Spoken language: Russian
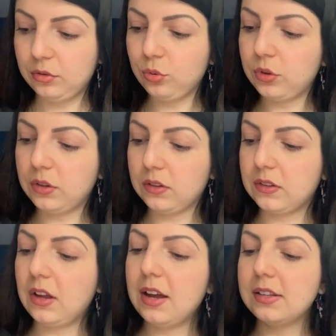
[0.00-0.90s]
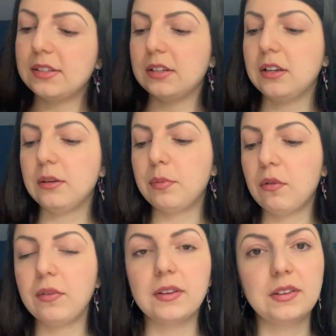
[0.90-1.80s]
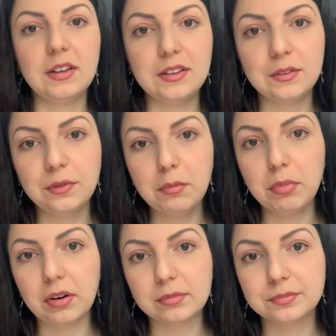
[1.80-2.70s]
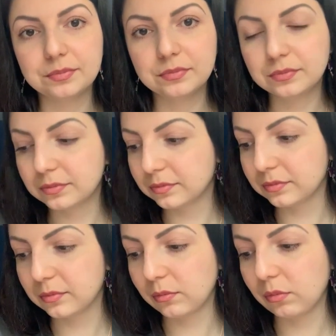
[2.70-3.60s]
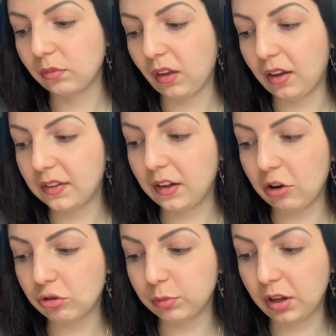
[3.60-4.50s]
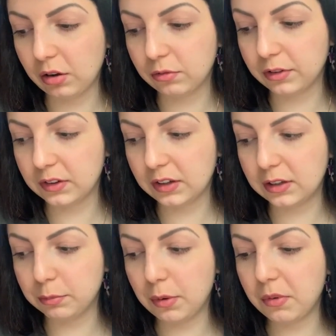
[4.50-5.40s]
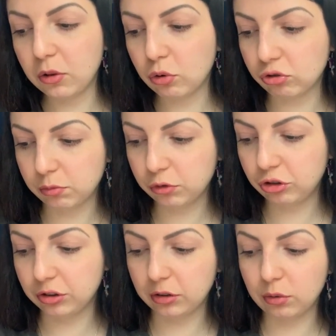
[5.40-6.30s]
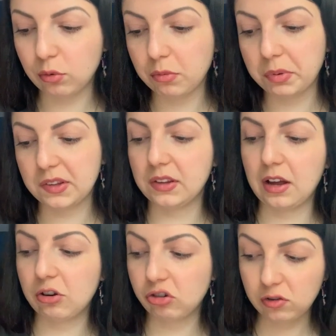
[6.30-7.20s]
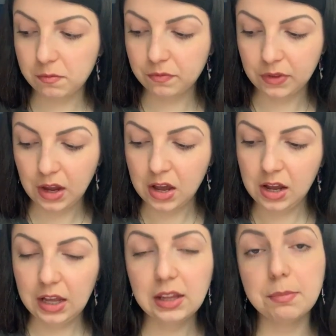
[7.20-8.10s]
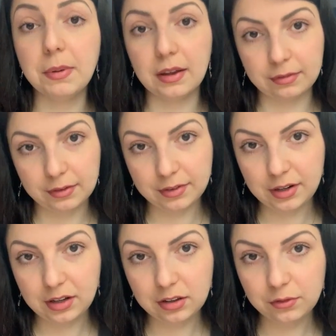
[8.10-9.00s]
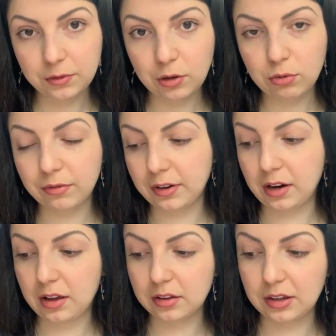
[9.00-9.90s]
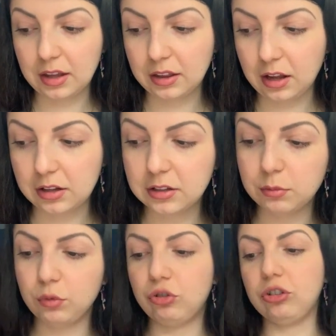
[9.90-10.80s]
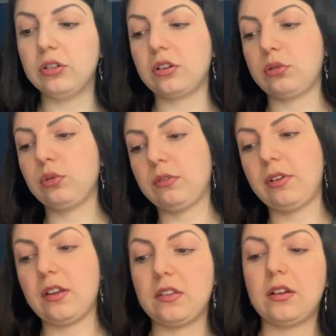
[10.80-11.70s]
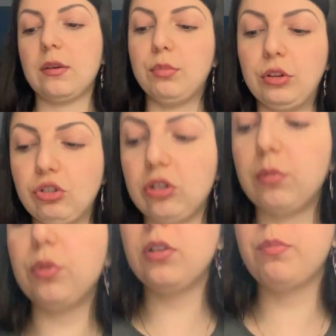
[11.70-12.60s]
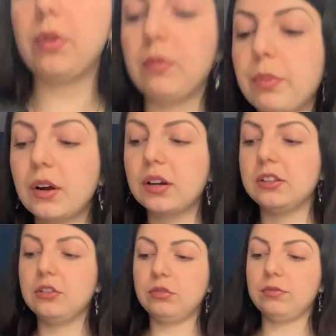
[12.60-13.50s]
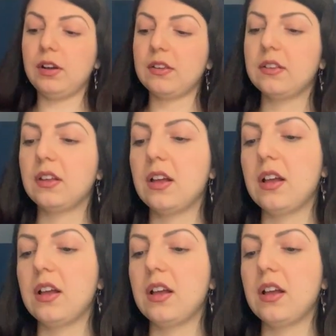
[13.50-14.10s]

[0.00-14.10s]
Тут, знаете, либо у вас есть выбор, скажем так, у вас один помоложе мужчина, другой постарше. Это первый вариант. Второй вариант – это один мужчина, который в разных обличиях будет проходить у вас.